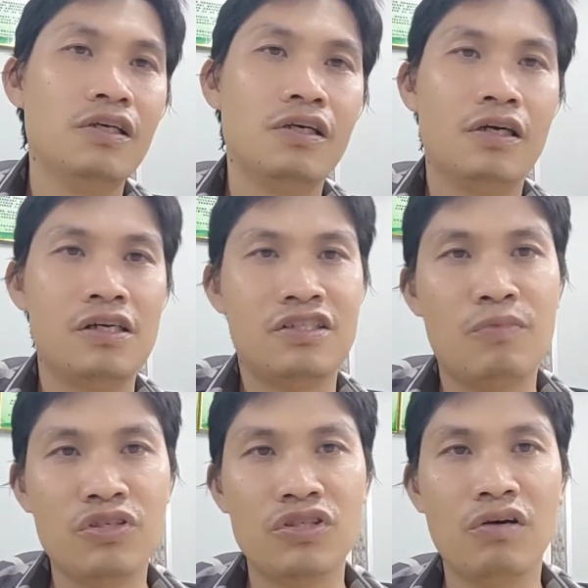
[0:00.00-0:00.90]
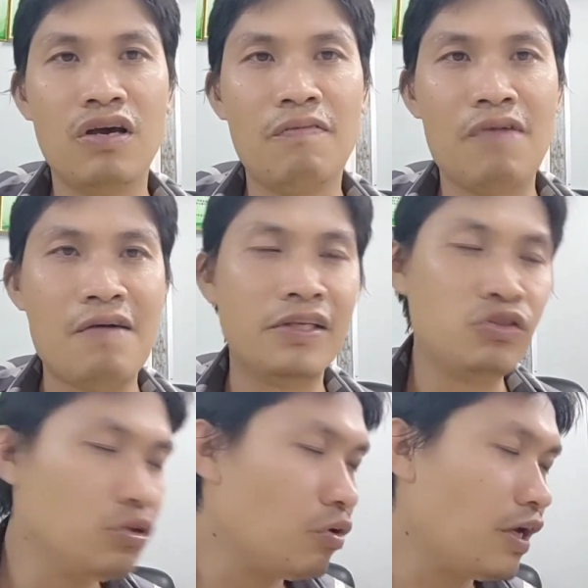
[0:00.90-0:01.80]
啊，什么时候呢？挖碗
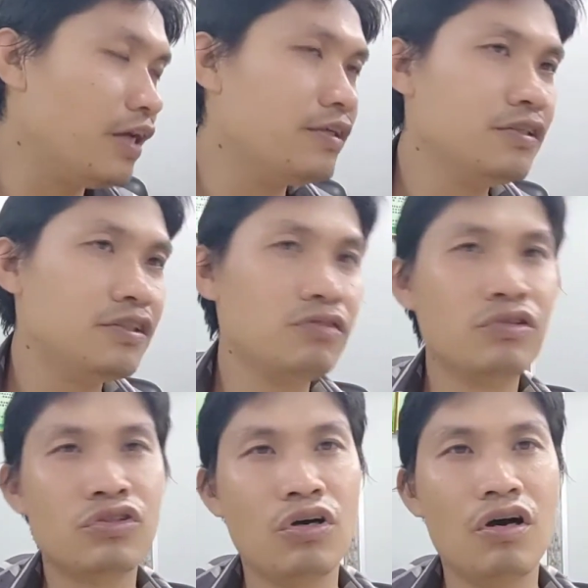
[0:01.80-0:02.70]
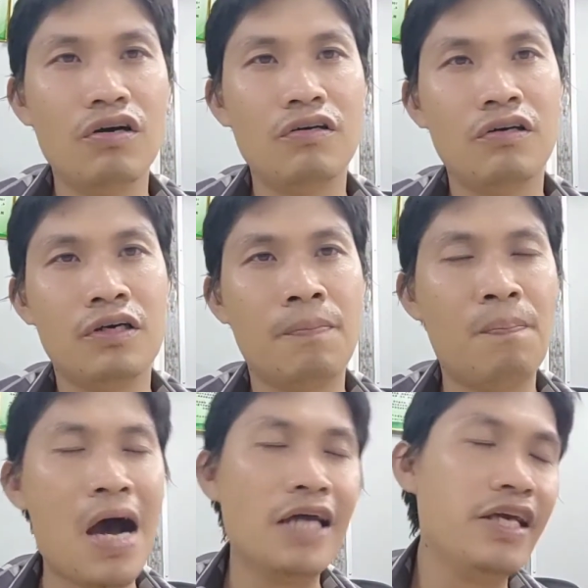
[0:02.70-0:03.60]
最多呢？就是说，呃，
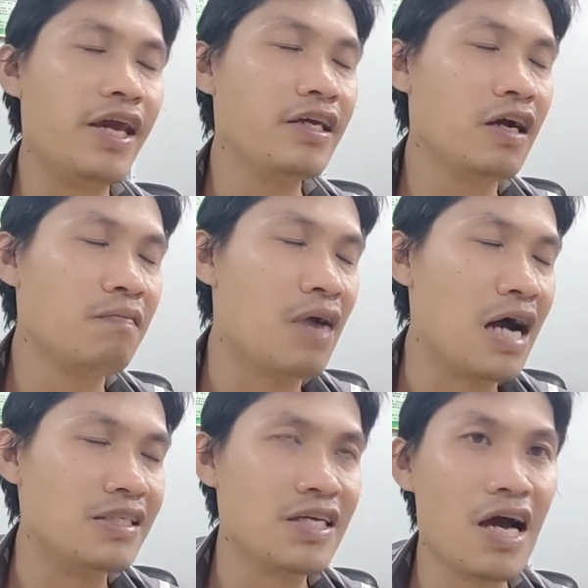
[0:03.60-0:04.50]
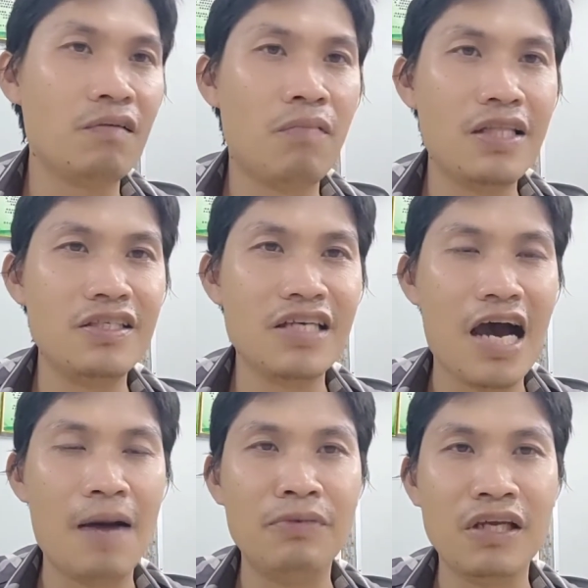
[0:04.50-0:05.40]
白天跟晚上的温
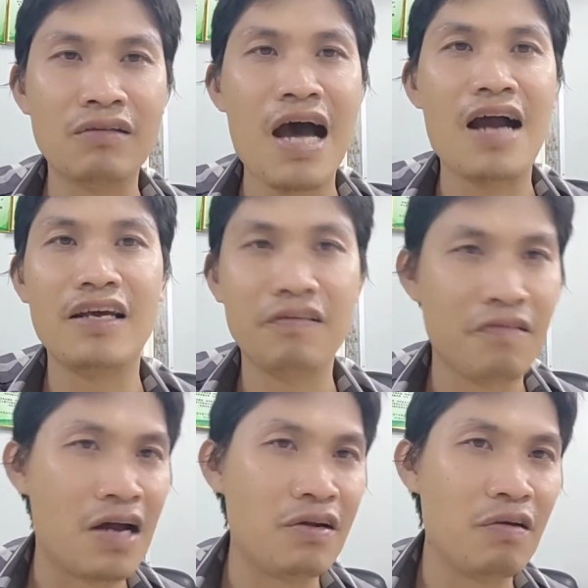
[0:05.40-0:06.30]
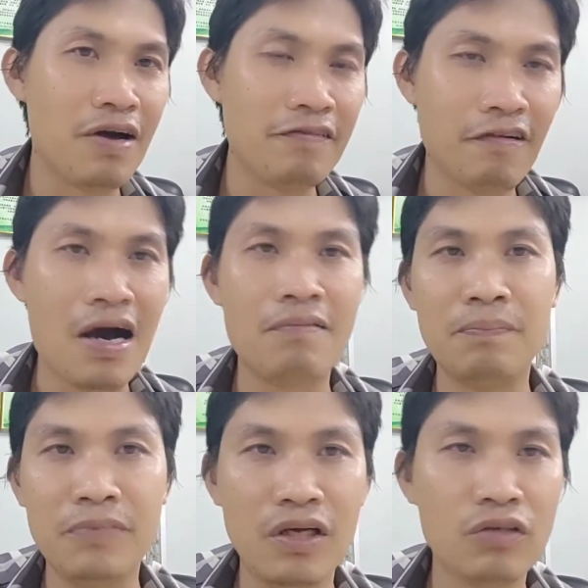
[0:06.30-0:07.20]
差比较大呢，晚了要挖挖
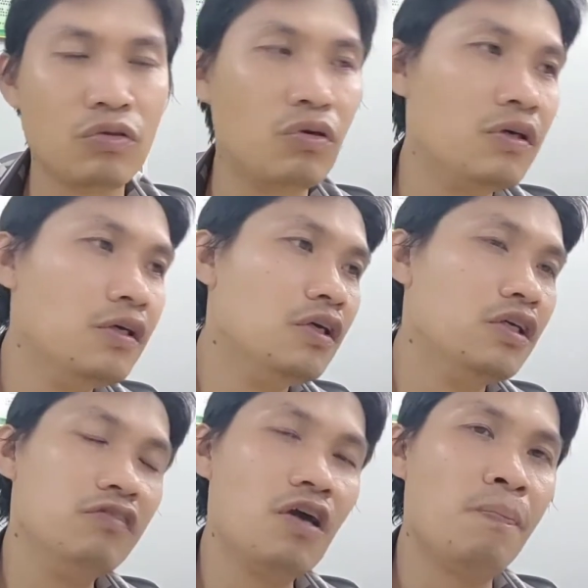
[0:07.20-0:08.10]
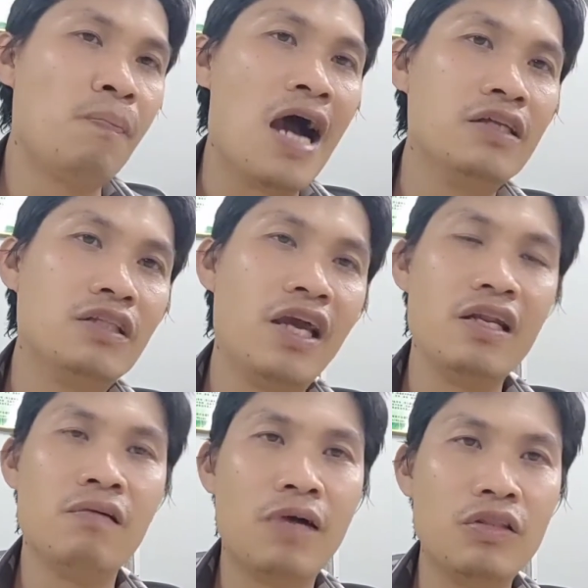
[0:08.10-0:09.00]
碗比较多，因为白天
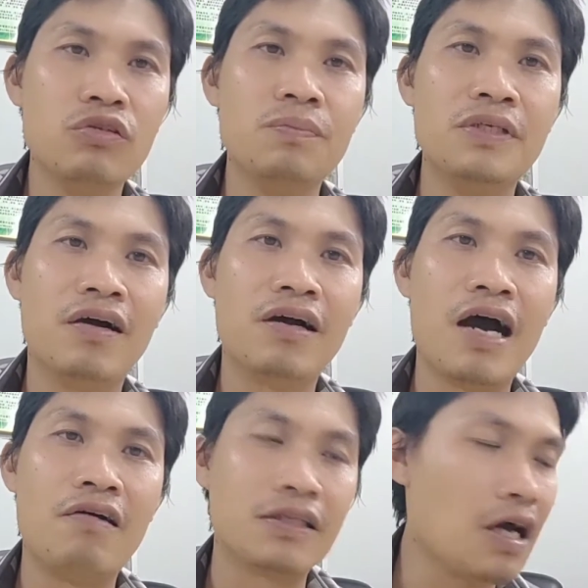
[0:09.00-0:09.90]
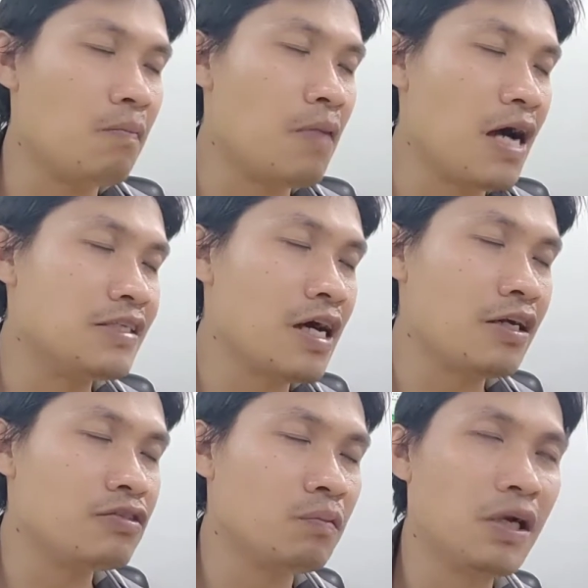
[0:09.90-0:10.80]
的温度比较高啊，到晚上
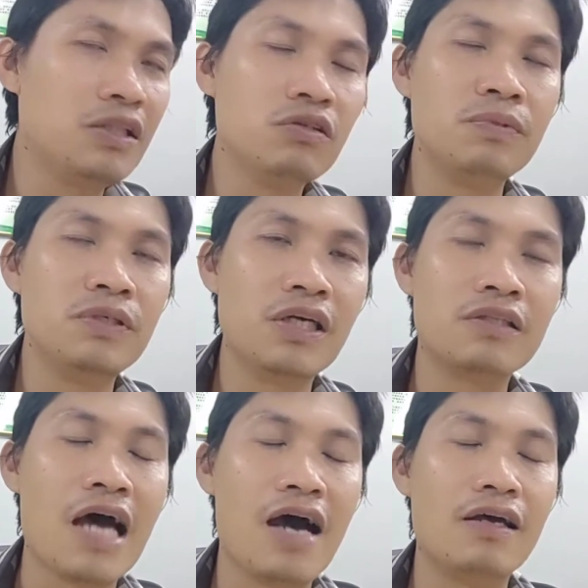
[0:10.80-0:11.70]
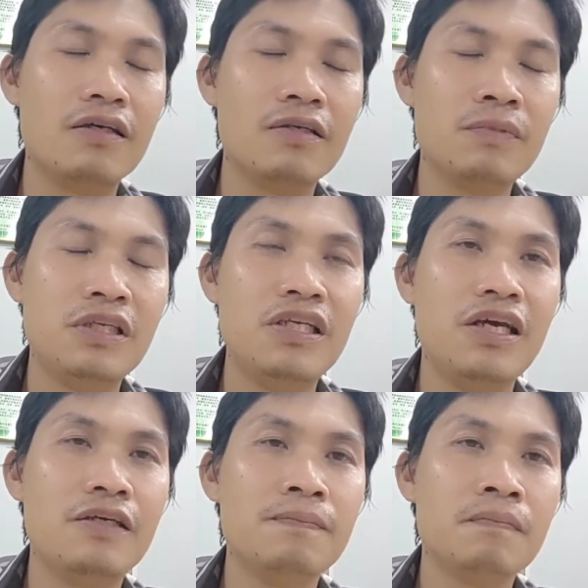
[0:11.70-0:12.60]
的时候温度比较大低
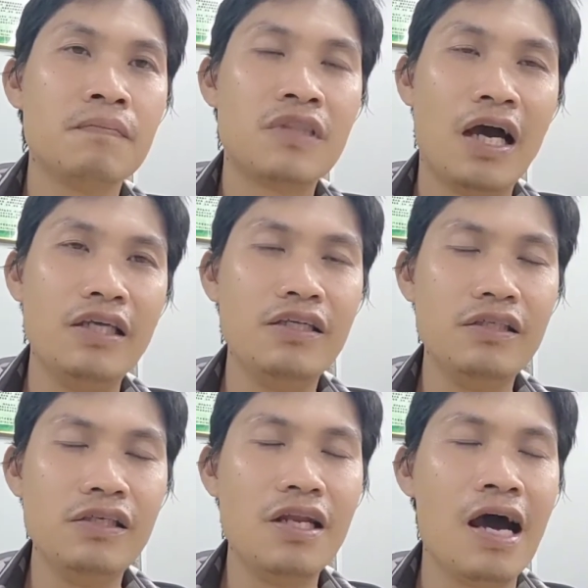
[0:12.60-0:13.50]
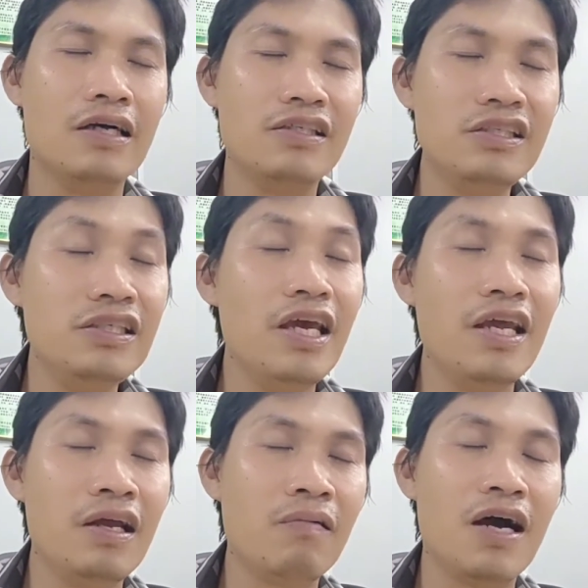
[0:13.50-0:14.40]
呢，它一冷一
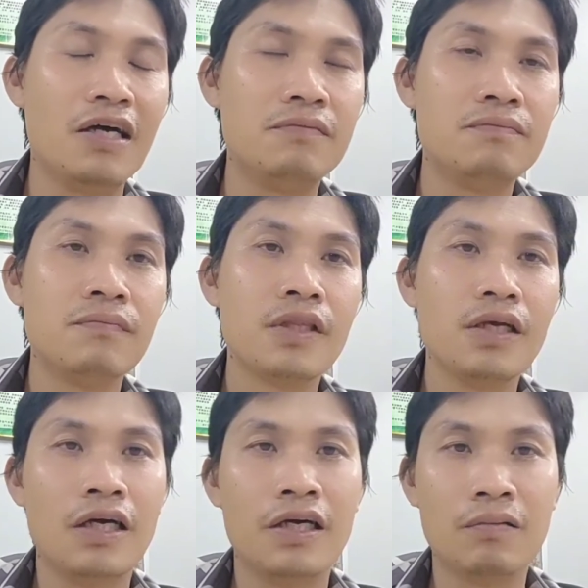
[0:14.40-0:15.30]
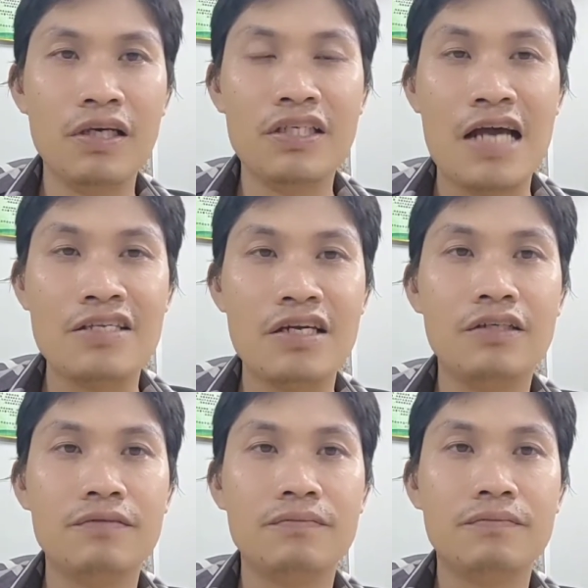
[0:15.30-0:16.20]
热的话，呃，会产
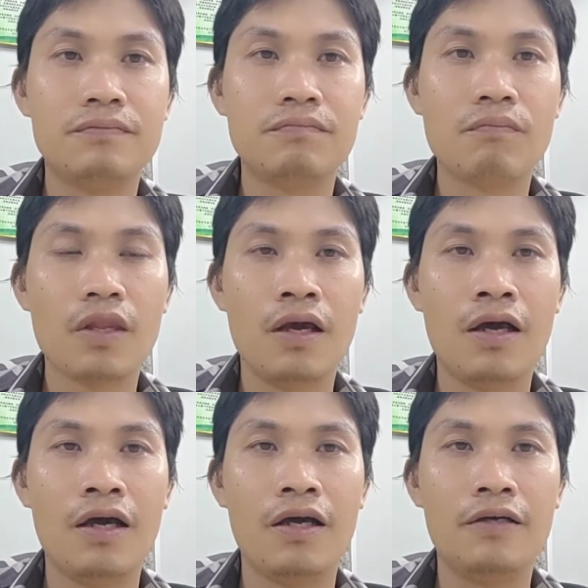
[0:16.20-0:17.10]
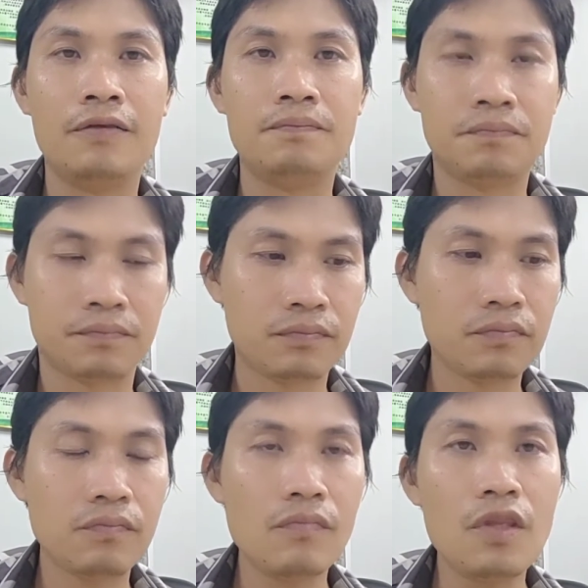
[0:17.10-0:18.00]
生，呃，
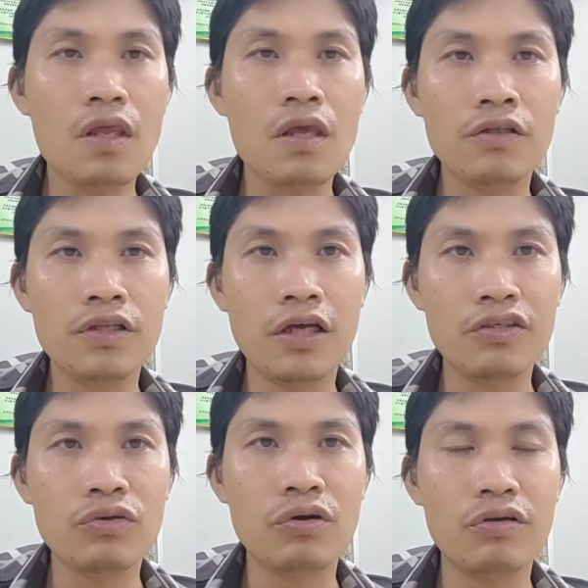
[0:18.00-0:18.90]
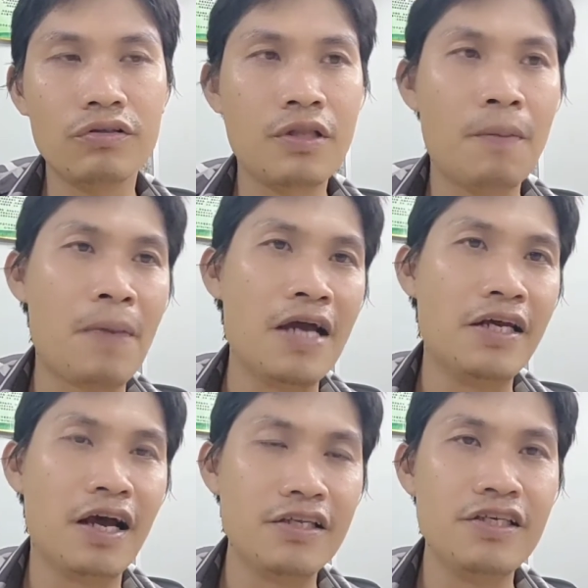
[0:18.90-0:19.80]
等于说到白
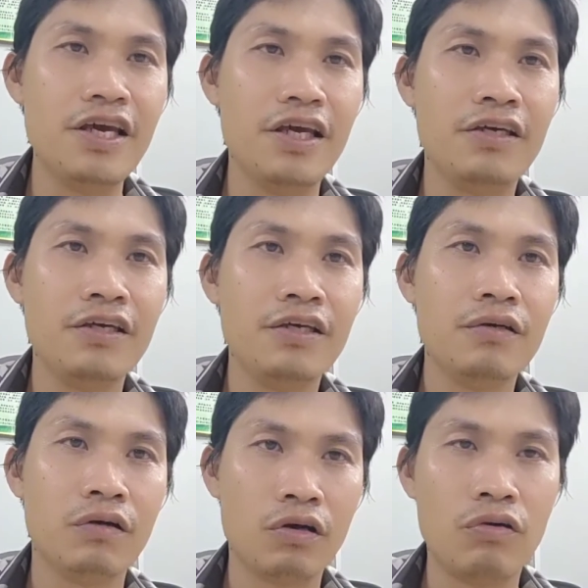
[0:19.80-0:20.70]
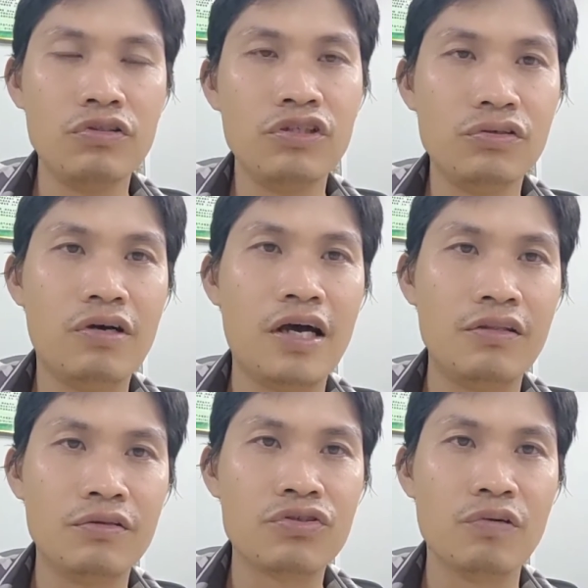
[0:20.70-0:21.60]
天很热，可能空气中
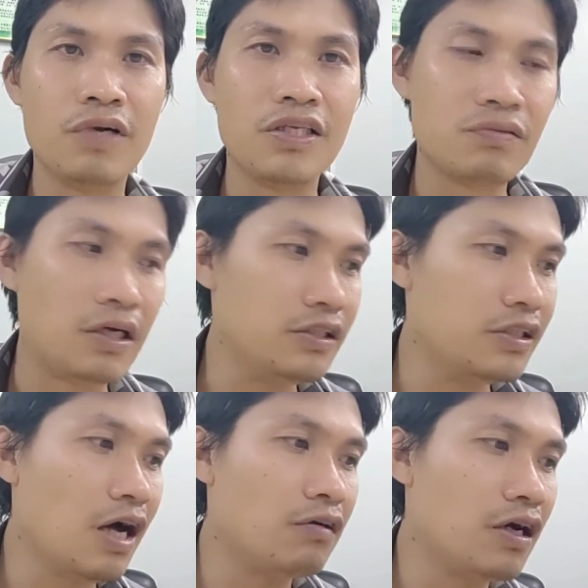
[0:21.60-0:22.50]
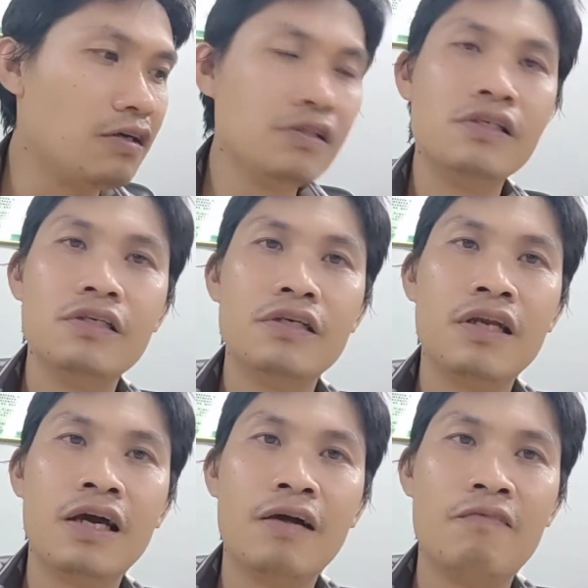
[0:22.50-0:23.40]
很多水分是吧？一到了。
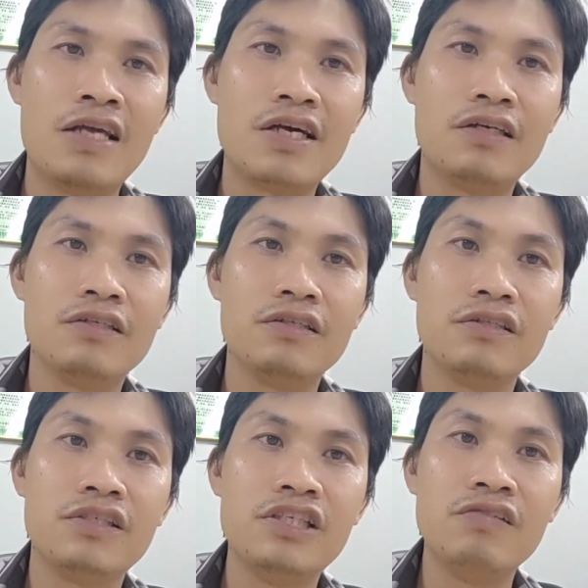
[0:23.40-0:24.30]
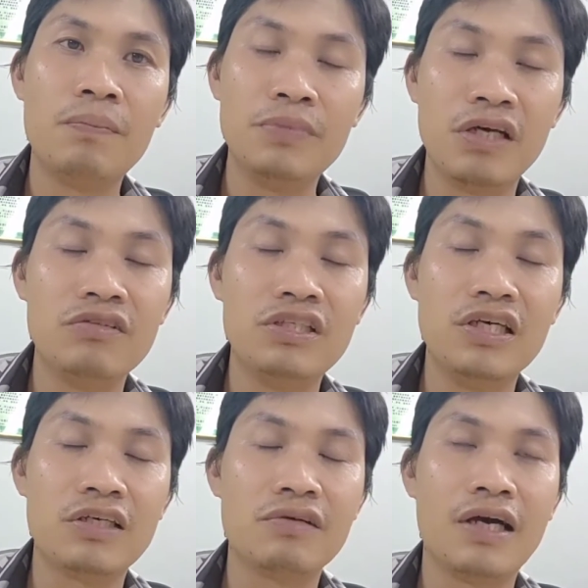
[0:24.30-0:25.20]
那晚上气温比较
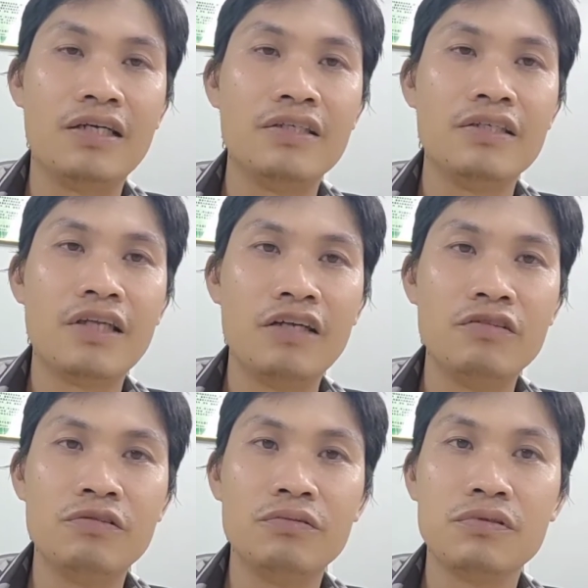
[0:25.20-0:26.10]
低啊，是吧？它就